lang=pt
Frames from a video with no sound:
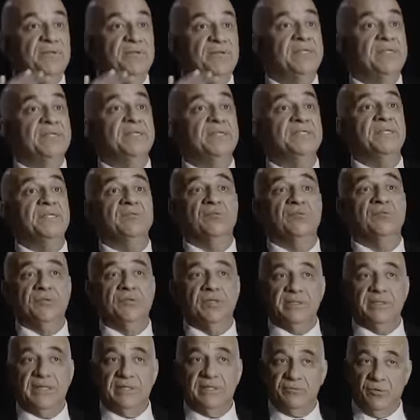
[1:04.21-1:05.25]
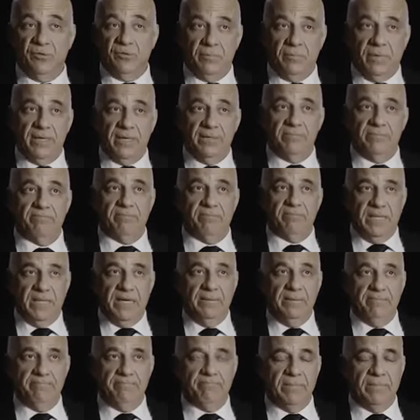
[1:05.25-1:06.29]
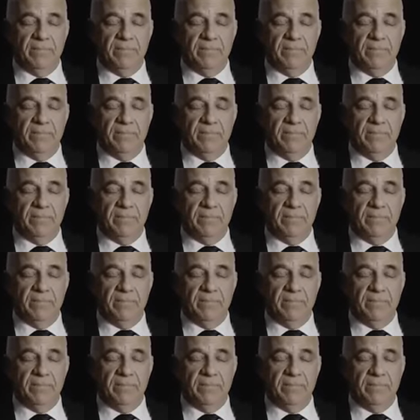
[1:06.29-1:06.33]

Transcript: que você deixa as outras na sombra. Né?